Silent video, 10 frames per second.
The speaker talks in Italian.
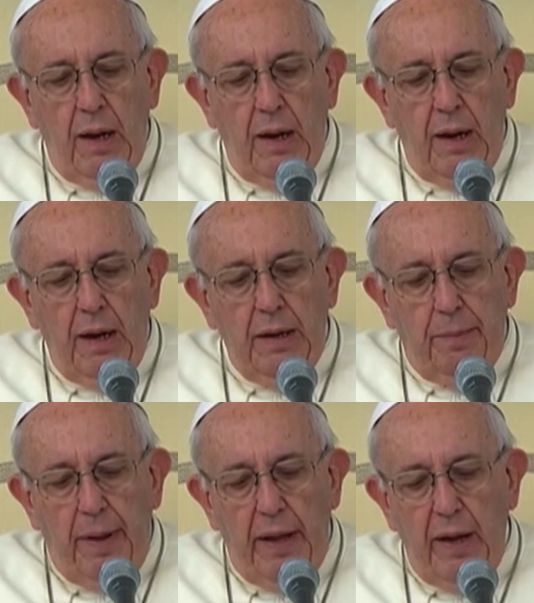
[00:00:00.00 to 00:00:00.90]
la
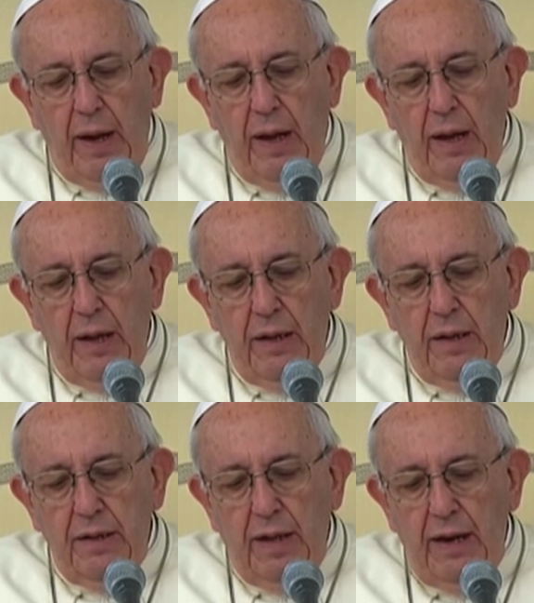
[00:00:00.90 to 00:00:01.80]
libera
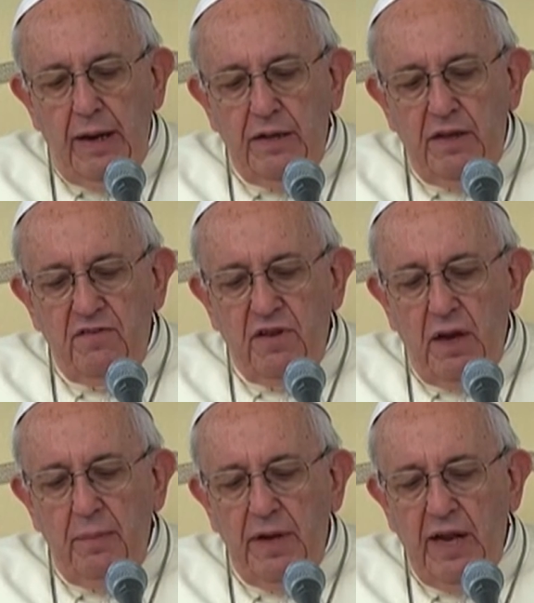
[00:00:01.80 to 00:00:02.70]
dalle
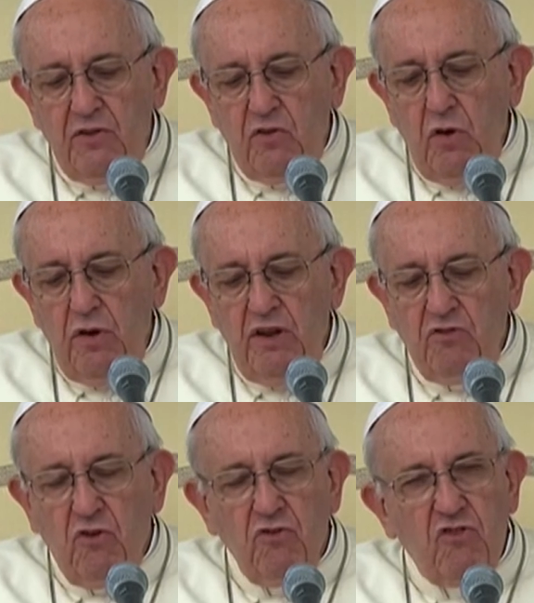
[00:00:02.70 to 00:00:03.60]
discriminazioni
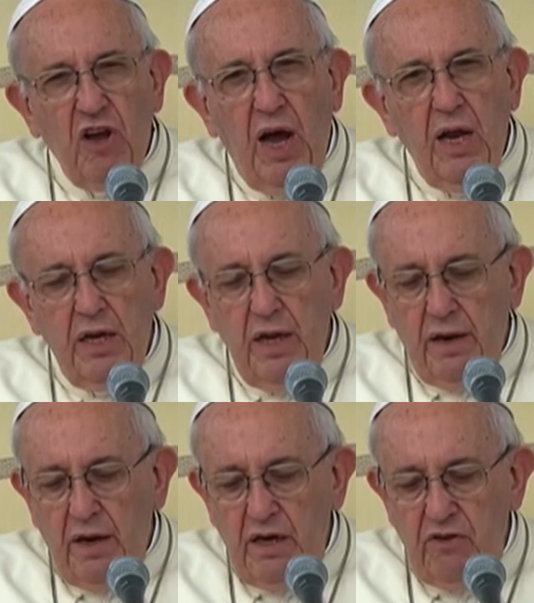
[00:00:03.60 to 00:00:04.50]
sociali e
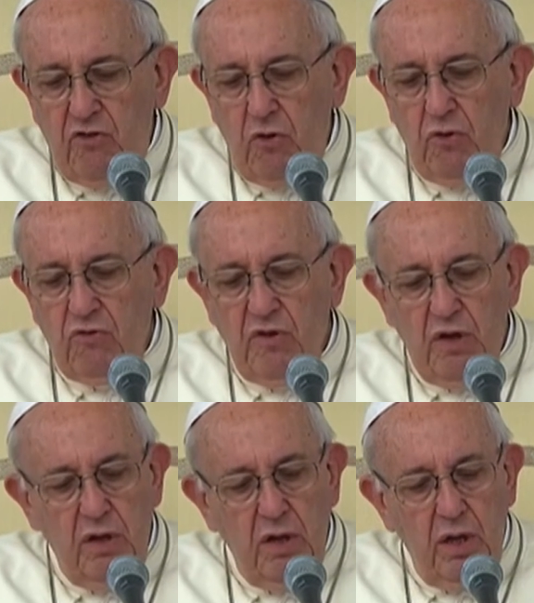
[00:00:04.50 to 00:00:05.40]
religiose.